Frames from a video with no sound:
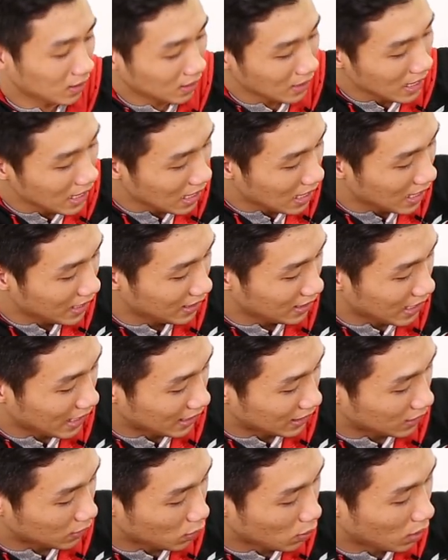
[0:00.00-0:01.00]
Đây là hình
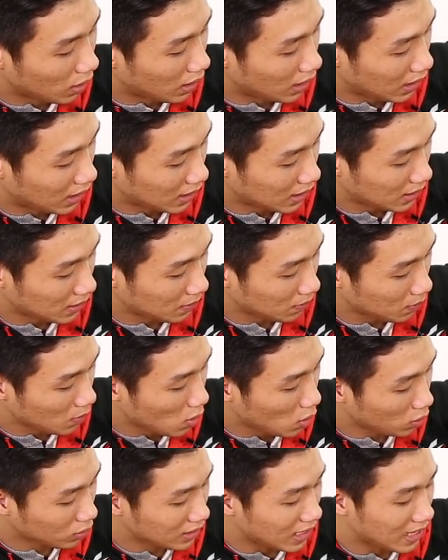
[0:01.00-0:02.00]
ảnh của uh,
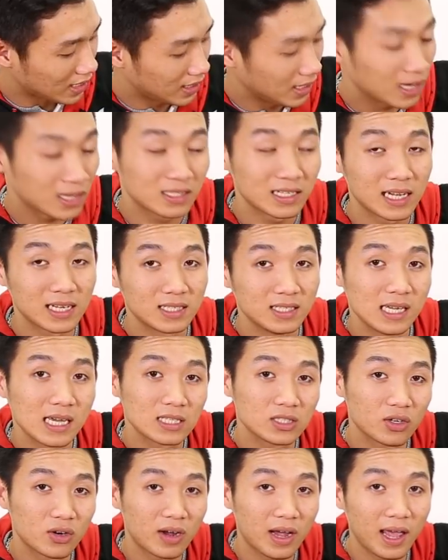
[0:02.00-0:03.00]
bộ tản nhiệt dành
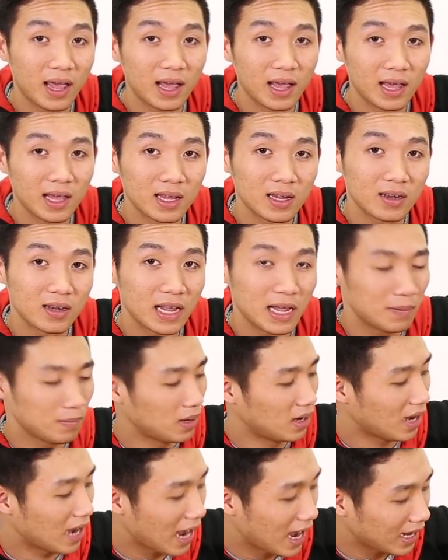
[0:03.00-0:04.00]
riêng cho khe ét đê em
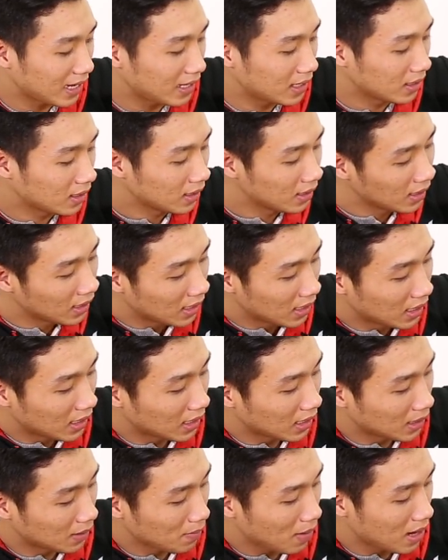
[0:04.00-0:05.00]
hai, uh,
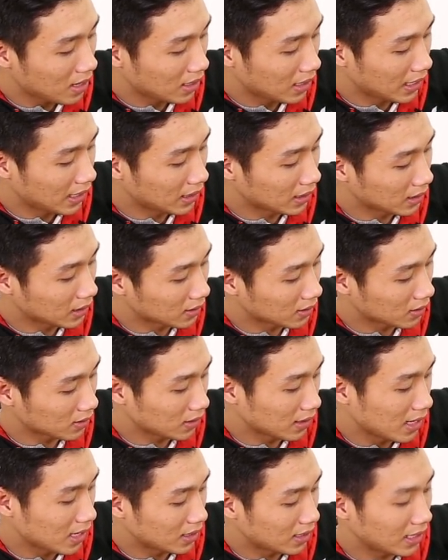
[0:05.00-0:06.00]
màn hình
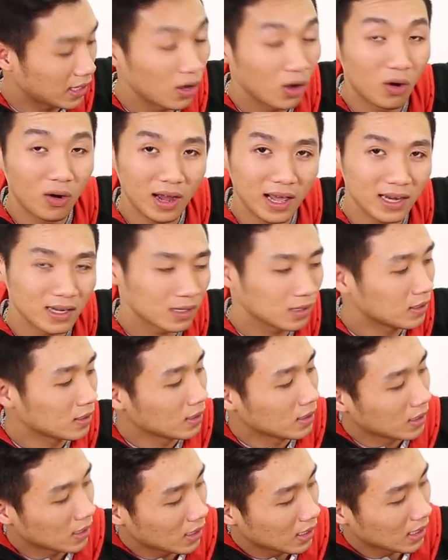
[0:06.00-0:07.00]
hiển thị ô lét,
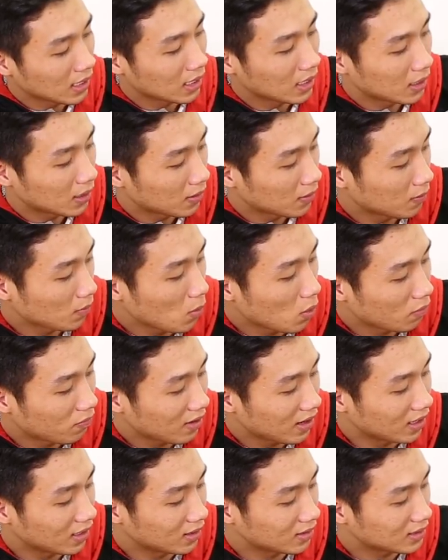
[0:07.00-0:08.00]
uh, bộ
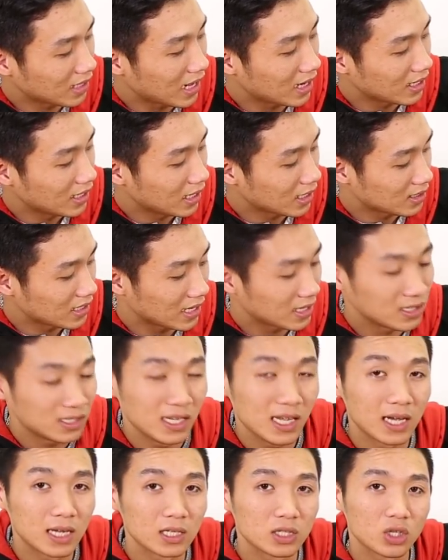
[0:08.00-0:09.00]
phận tản nhiệt dành
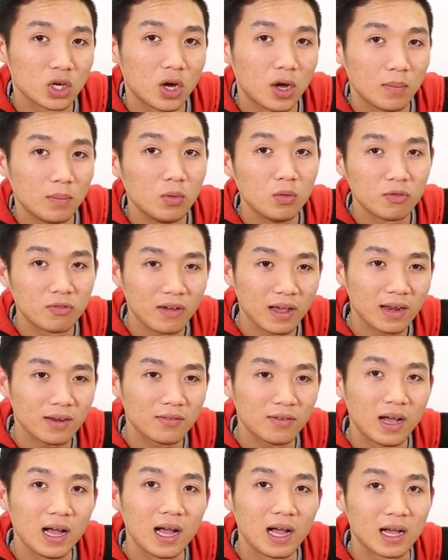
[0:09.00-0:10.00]
riêng cho MOSFET
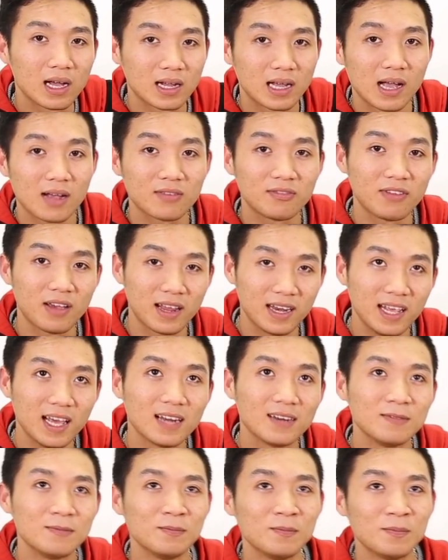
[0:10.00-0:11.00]
và các khe điện.